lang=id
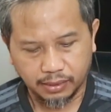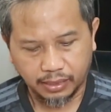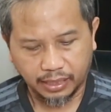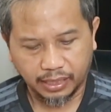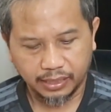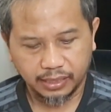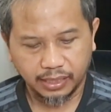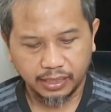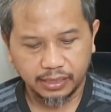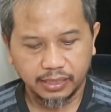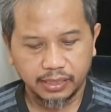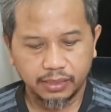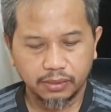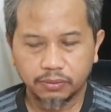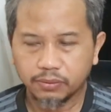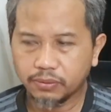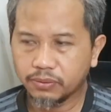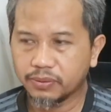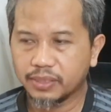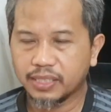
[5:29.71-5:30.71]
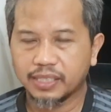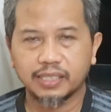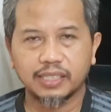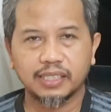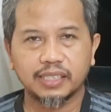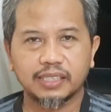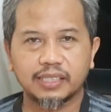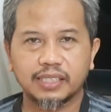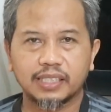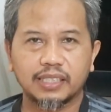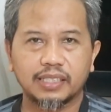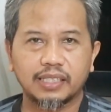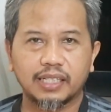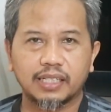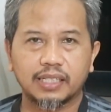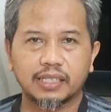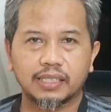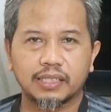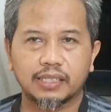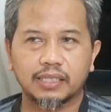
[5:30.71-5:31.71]
harganya itu udah di
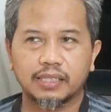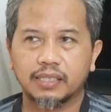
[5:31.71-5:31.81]
sekitar